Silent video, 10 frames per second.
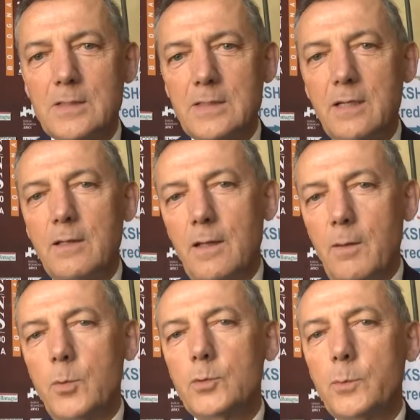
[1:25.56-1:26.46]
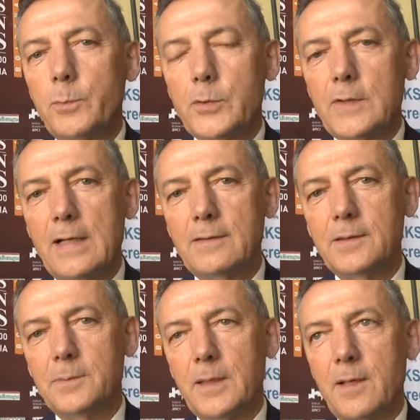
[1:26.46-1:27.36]
Sì, è molto
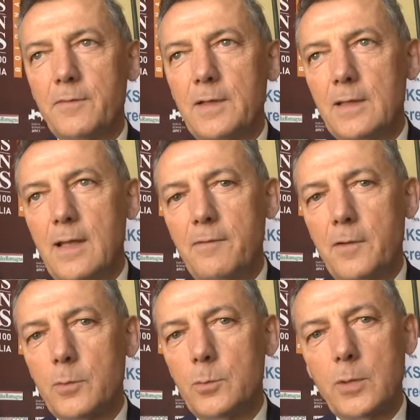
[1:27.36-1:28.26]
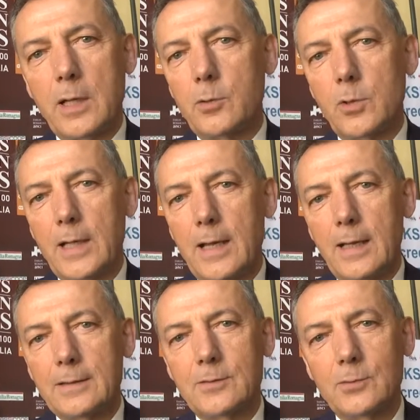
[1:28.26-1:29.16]
importante perché Filadelfia comunque è
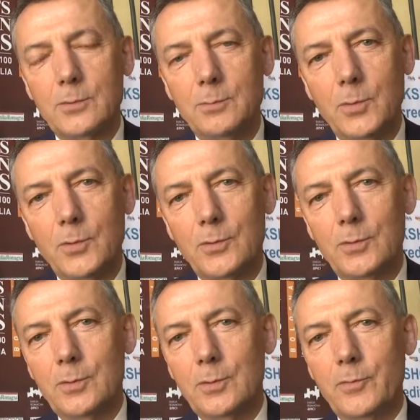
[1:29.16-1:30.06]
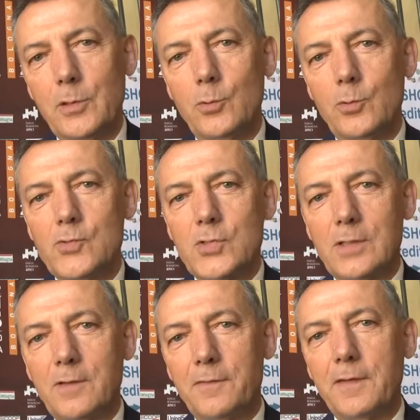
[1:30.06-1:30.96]
collegato in modo
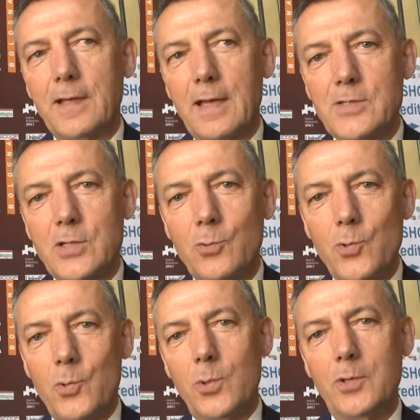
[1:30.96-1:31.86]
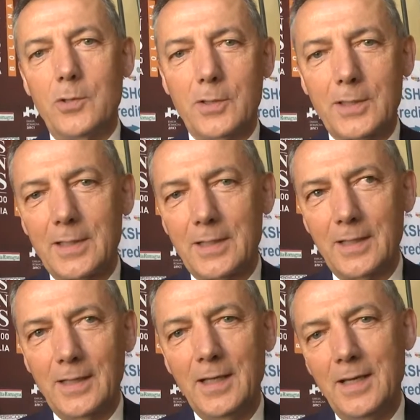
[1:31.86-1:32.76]
veloce ed efficace con New York
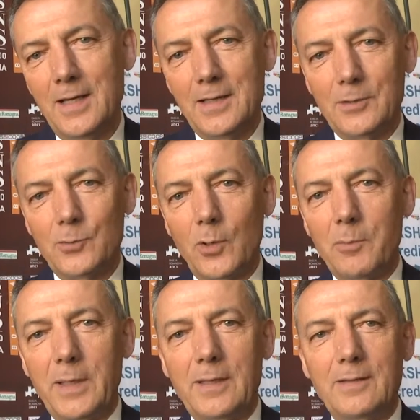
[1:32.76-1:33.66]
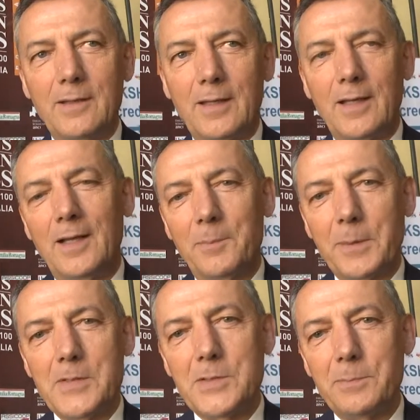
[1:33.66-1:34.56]
che naturalmente è la
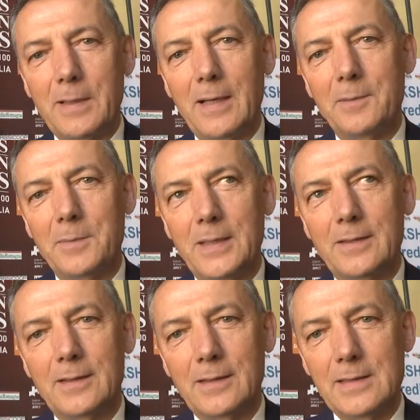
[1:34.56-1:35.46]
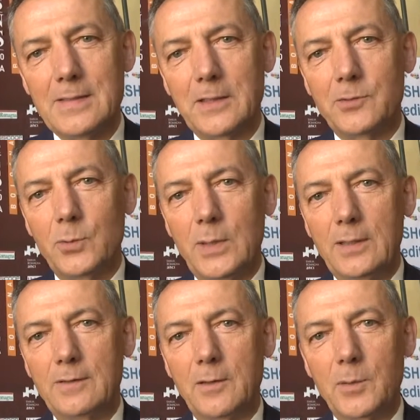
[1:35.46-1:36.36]
principale meta negli Stati
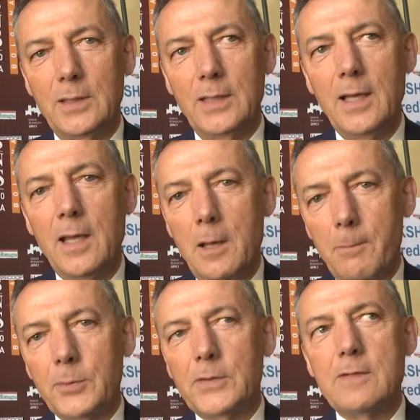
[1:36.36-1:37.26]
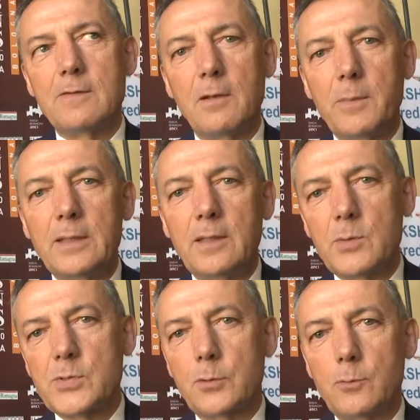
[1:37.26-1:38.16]
Uniti, quindi potenzialmente
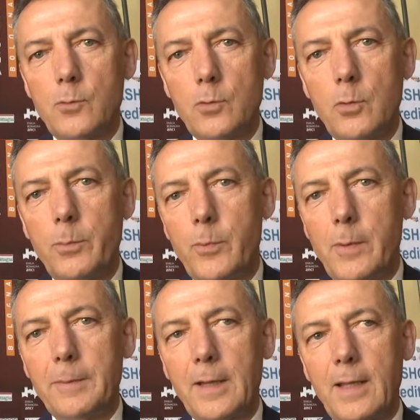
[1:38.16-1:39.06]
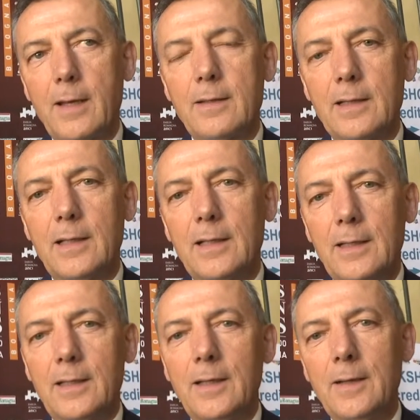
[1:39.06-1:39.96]
questo volo può aprire
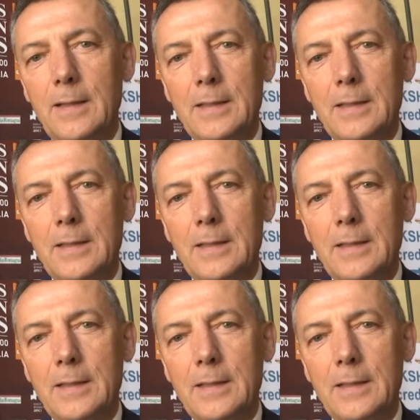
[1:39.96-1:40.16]
delle